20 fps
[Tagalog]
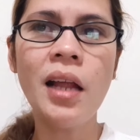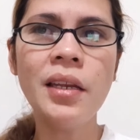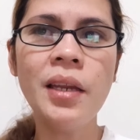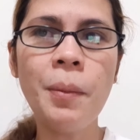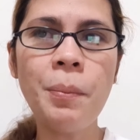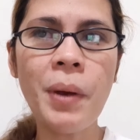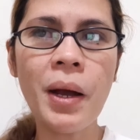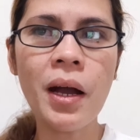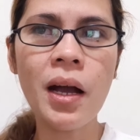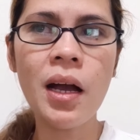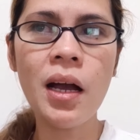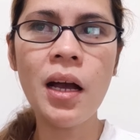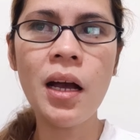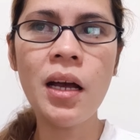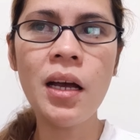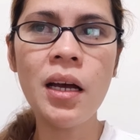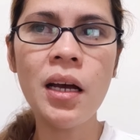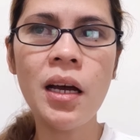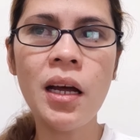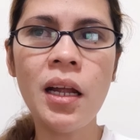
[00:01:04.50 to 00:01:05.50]

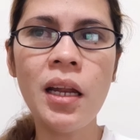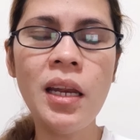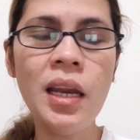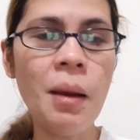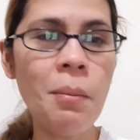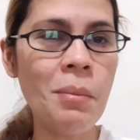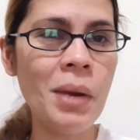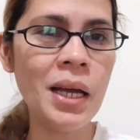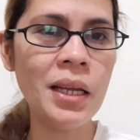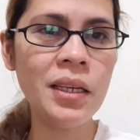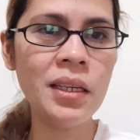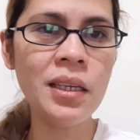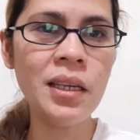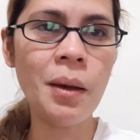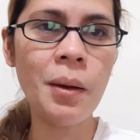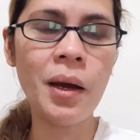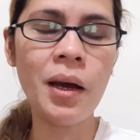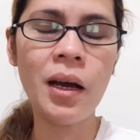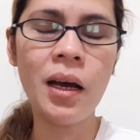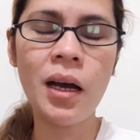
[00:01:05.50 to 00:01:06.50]
napaka laman
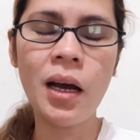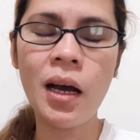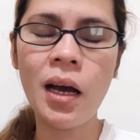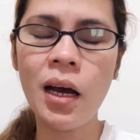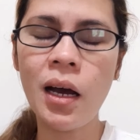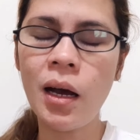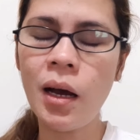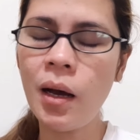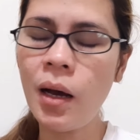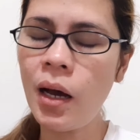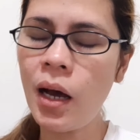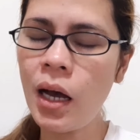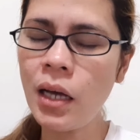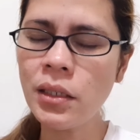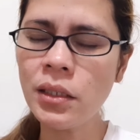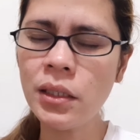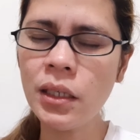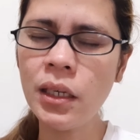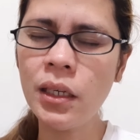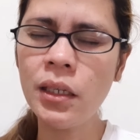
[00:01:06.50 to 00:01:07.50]
na
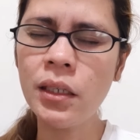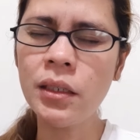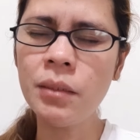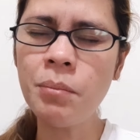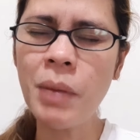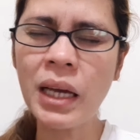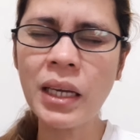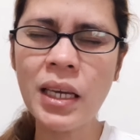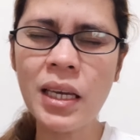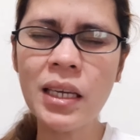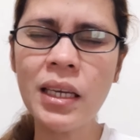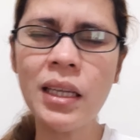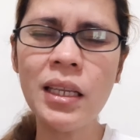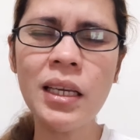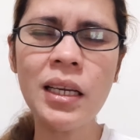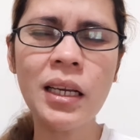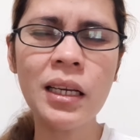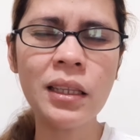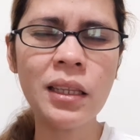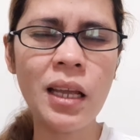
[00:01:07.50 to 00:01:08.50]
as in
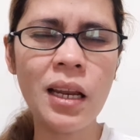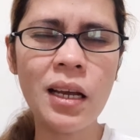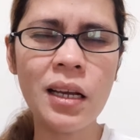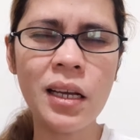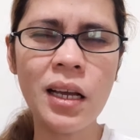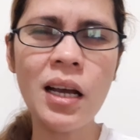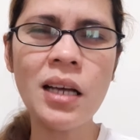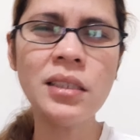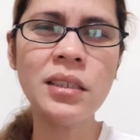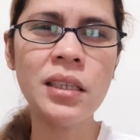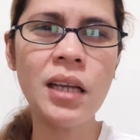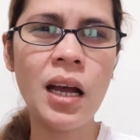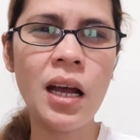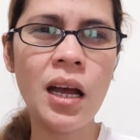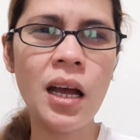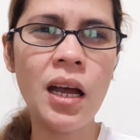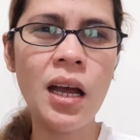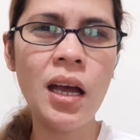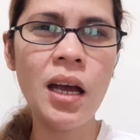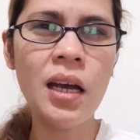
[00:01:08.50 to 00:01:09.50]
makikinig ka talaga
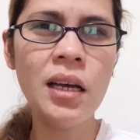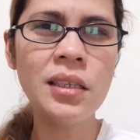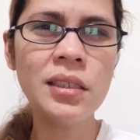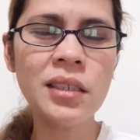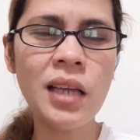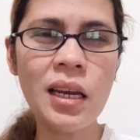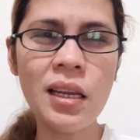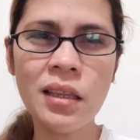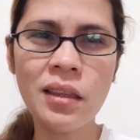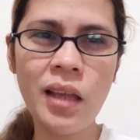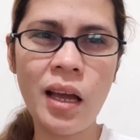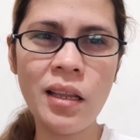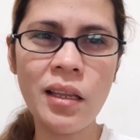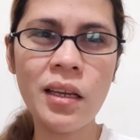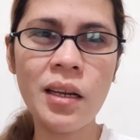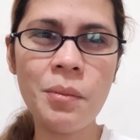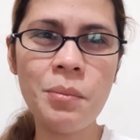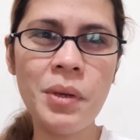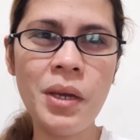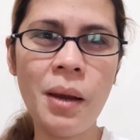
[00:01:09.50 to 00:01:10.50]
sa salita ni
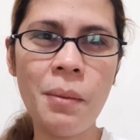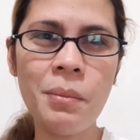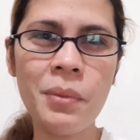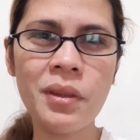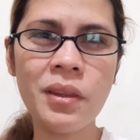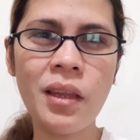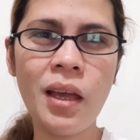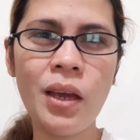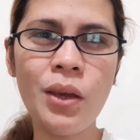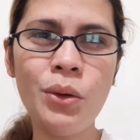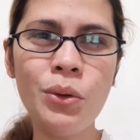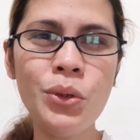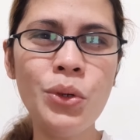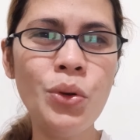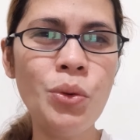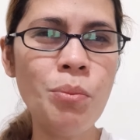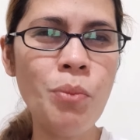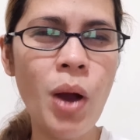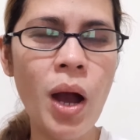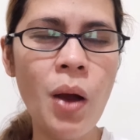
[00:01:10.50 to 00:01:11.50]
Rabia Mateo,
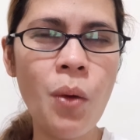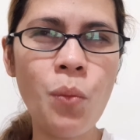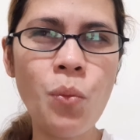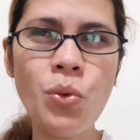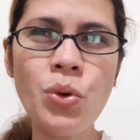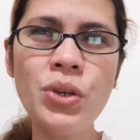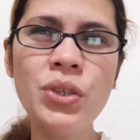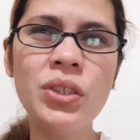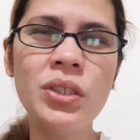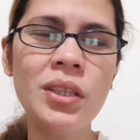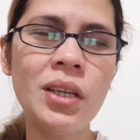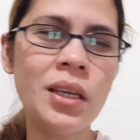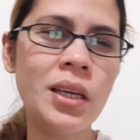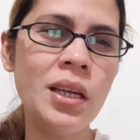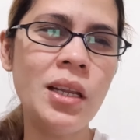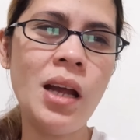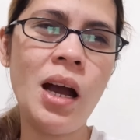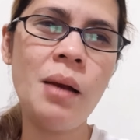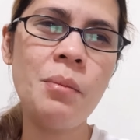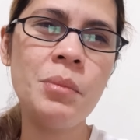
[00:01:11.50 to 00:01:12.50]
yung mga words na
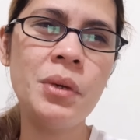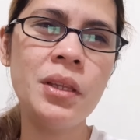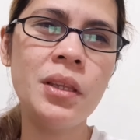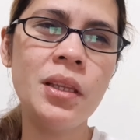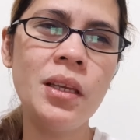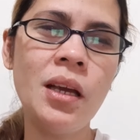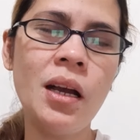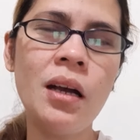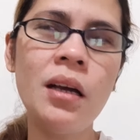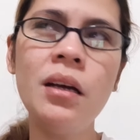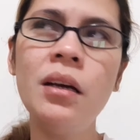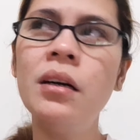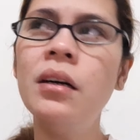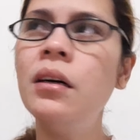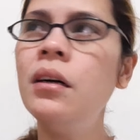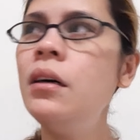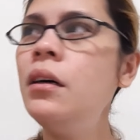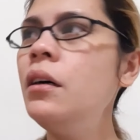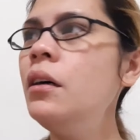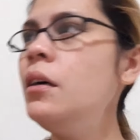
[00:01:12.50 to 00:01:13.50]
ginamit niya.
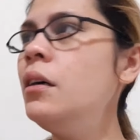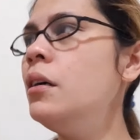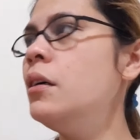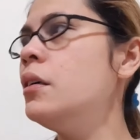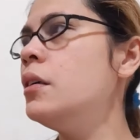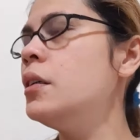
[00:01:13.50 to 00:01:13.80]
Oh,